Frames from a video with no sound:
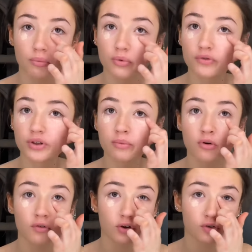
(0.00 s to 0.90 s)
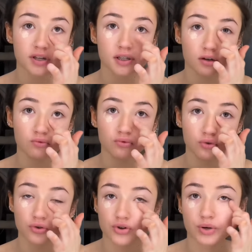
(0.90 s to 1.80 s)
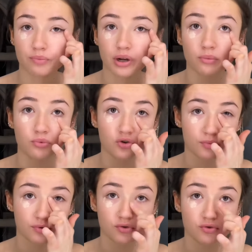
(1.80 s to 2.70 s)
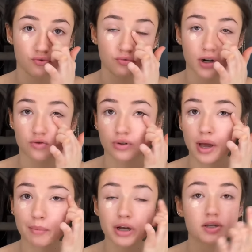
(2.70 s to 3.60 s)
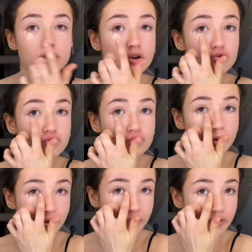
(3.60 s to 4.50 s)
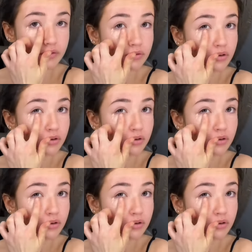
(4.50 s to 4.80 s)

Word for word: Mais finalement, en vrai de vrai, c'est cool que j'ai plein de pauses parce que du coup, la journée passe super vite.